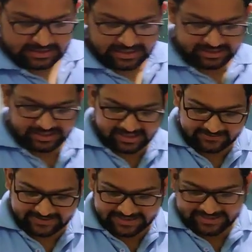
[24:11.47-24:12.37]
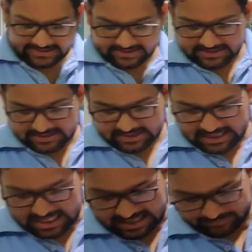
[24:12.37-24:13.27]
ये दिया हुआ है
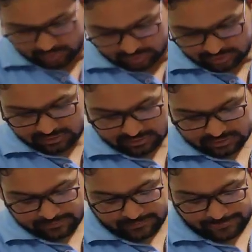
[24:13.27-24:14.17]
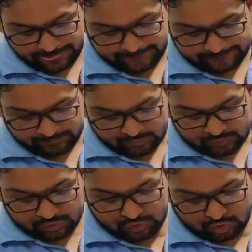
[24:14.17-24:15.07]
आपको
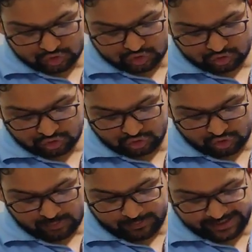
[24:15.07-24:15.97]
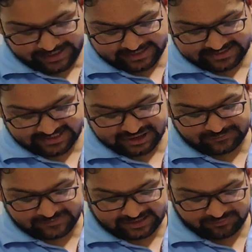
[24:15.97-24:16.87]

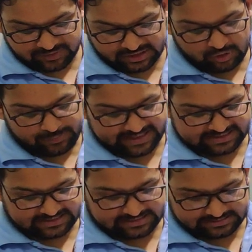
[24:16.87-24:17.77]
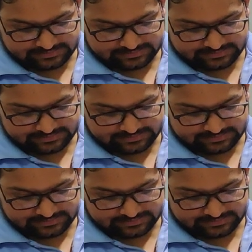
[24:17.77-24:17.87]
202.65 किलो पास्कल